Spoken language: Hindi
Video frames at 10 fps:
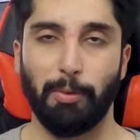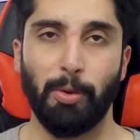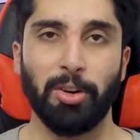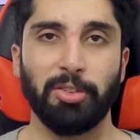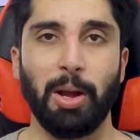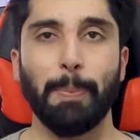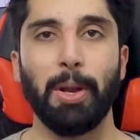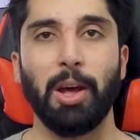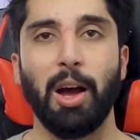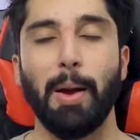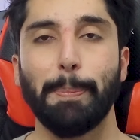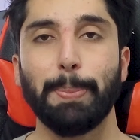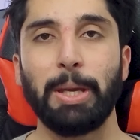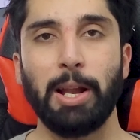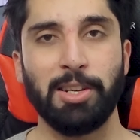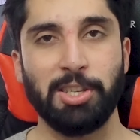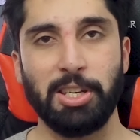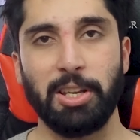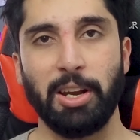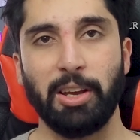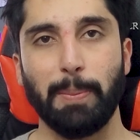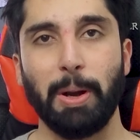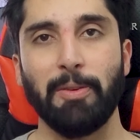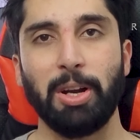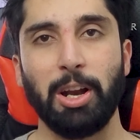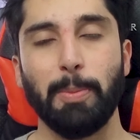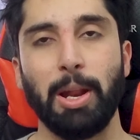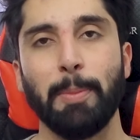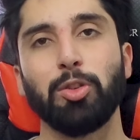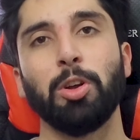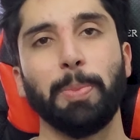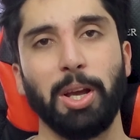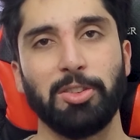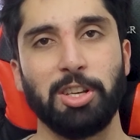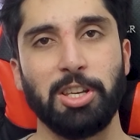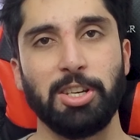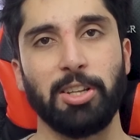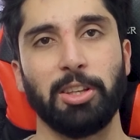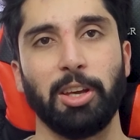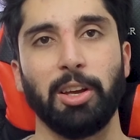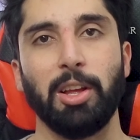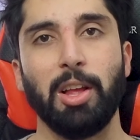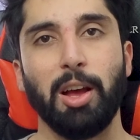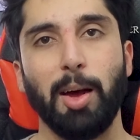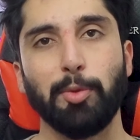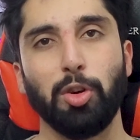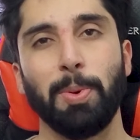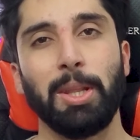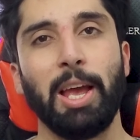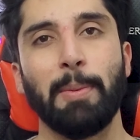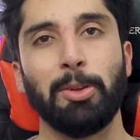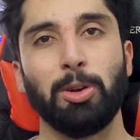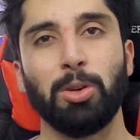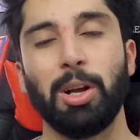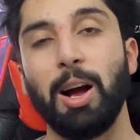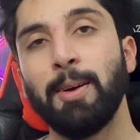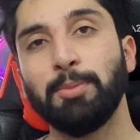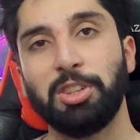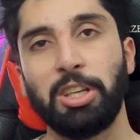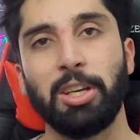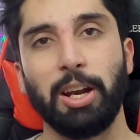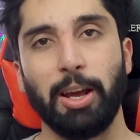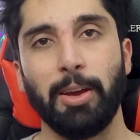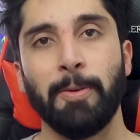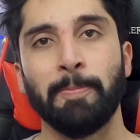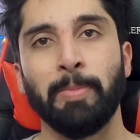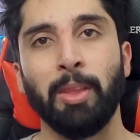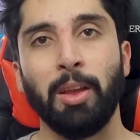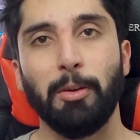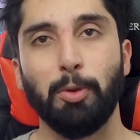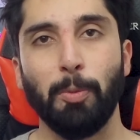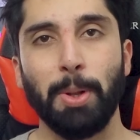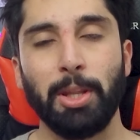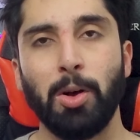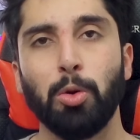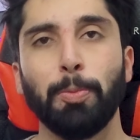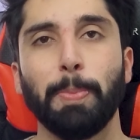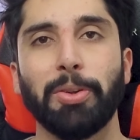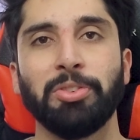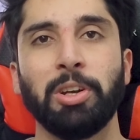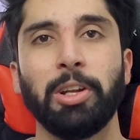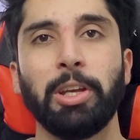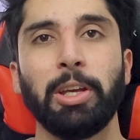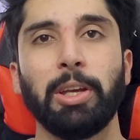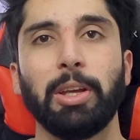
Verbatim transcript: फॉर एग्जाम्पल आप पी सीख रहे हैं कि प्राइवेट लेबल अमेजोन पर कैसे की जाती है अब जो बंदा अमेजोन का काम सीख रहा है वो बंदा खुद पर्सनली